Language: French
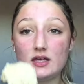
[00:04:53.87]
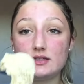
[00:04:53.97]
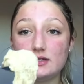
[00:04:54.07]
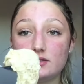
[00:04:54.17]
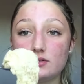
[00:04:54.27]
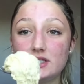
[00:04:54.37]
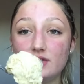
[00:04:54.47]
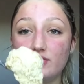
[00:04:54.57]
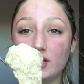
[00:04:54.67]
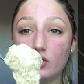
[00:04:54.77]
c'est censé
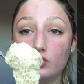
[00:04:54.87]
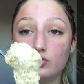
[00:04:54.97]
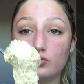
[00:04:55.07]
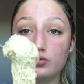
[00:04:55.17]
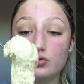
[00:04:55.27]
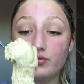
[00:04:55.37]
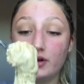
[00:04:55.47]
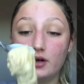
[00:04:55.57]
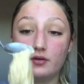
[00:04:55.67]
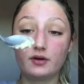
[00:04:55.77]
faire une boule,
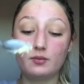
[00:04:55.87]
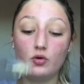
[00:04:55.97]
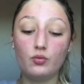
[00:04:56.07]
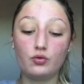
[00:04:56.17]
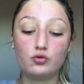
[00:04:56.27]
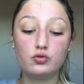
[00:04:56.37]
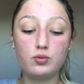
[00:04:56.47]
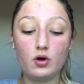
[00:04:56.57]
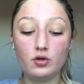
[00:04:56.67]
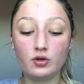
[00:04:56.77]
enfin vraiment on peut tout
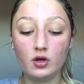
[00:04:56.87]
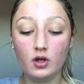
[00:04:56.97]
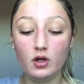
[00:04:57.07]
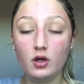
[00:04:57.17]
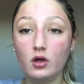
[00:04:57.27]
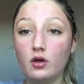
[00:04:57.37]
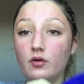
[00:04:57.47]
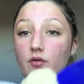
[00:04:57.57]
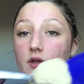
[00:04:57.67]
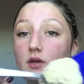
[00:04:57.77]
prendre
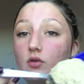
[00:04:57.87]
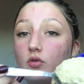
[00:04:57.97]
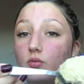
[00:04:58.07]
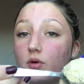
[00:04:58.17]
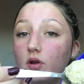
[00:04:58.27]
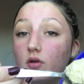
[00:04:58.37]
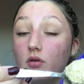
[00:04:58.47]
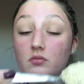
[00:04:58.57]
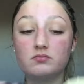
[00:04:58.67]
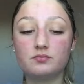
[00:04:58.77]
vous voyez que le bol, il
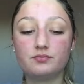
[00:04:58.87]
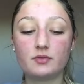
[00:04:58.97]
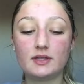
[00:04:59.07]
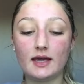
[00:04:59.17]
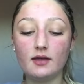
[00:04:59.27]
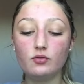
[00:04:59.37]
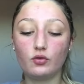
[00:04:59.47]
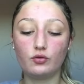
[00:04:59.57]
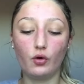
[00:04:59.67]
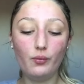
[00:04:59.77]
euh, n'y a rien
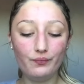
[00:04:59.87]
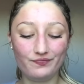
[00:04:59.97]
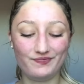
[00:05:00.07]
d'autre dedans.